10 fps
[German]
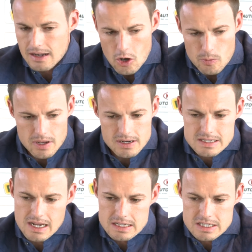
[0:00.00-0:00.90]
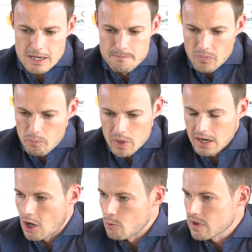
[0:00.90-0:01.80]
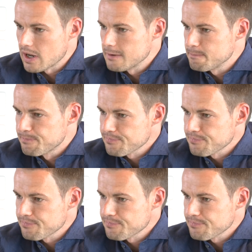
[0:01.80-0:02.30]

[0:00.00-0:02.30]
Glaube an das Ganze, wir glauben dran